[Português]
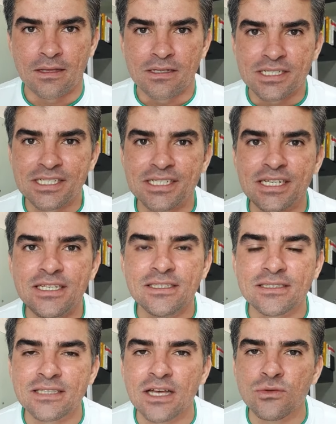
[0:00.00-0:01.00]

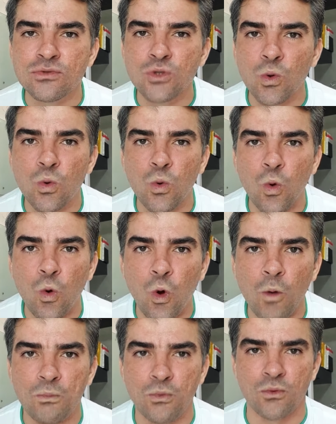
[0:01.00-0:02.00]
Sinta no teu
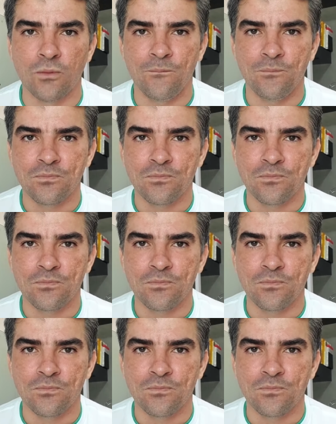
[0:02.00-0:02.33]
corpo.